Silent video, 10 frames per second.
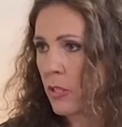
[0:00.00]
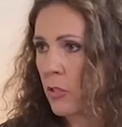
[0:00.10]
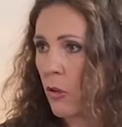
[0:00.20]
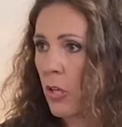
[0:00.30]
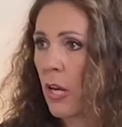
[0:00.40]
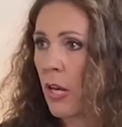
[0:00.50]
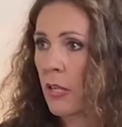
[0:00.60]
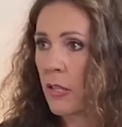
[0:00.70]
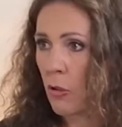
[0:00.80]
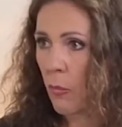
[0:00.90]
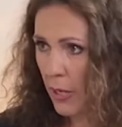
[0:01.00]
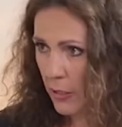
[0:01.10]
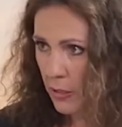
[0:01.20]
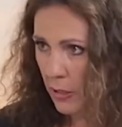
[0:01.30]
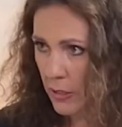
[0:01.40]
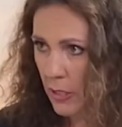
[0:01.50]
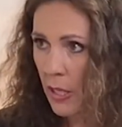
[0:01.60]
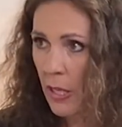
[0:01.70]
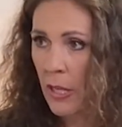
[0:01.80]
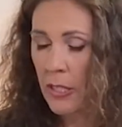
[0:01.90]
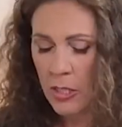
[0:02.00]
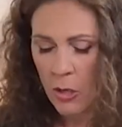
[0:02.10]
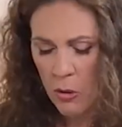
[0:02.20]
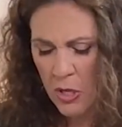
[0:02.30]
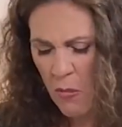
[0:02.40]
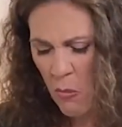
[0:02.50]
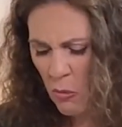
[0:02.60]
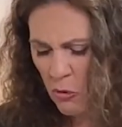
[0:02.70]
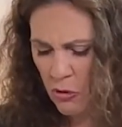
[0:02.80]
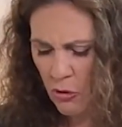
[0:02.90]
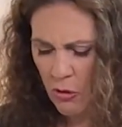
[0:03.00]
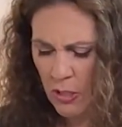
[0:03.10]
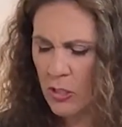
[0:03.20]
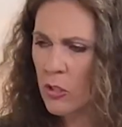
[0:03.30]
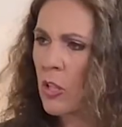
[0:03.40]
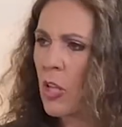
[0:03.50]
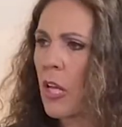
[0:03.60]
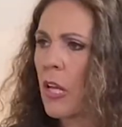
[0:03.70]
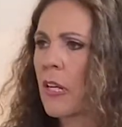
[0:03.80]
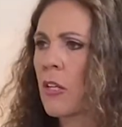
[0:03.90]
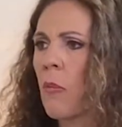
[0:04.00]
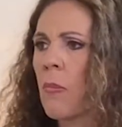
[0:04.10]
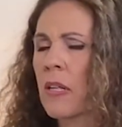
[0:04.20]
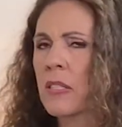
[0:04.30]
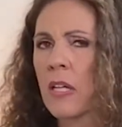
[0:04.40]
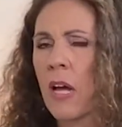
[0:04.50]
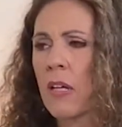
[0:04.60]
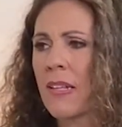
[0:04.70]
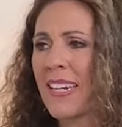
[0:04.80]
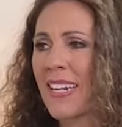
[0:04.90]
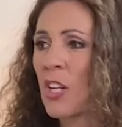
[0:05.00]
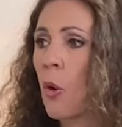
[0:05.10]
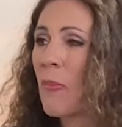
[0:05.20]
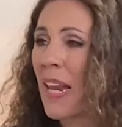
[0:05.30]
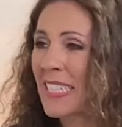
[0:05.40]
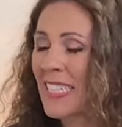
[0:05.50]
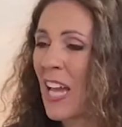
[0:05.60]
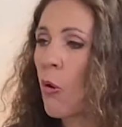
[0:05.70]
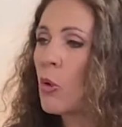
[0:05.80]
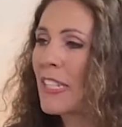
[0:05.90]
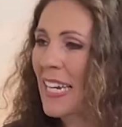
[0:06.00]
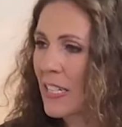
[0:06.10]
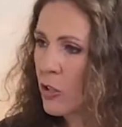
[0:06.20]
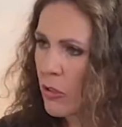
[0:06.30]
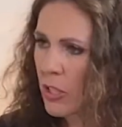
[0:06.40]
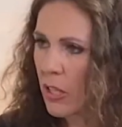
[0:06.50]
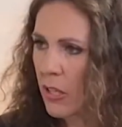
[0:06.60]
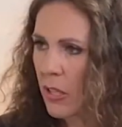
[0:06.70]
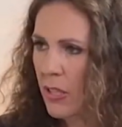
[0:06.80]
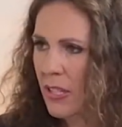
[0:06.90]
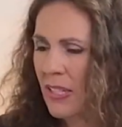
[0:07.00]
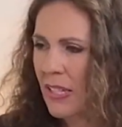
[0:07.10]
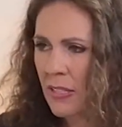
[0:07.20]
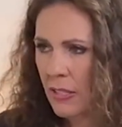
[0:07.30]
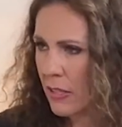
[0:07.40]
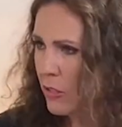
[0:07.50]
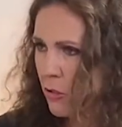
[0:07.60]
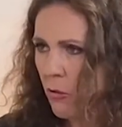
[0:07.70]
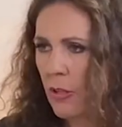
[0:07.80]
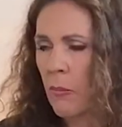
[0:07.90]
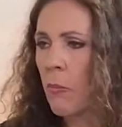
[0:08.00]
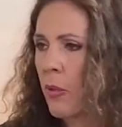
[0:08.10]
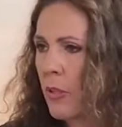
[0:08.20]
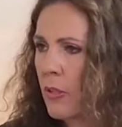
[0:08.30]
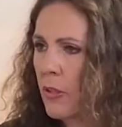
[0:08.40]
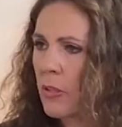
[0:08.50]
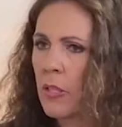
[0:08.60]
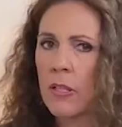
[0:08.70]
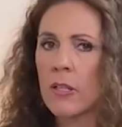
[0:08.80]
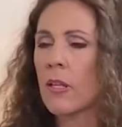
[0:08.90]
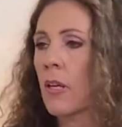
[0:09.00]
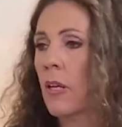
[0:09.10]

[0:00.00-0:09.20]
son las rinoplastias. Se oye mucho esto de rinoplastia, ultrasonica. ultrasónica. ¿Qué, es esto ¿Qué me puede decir? Y,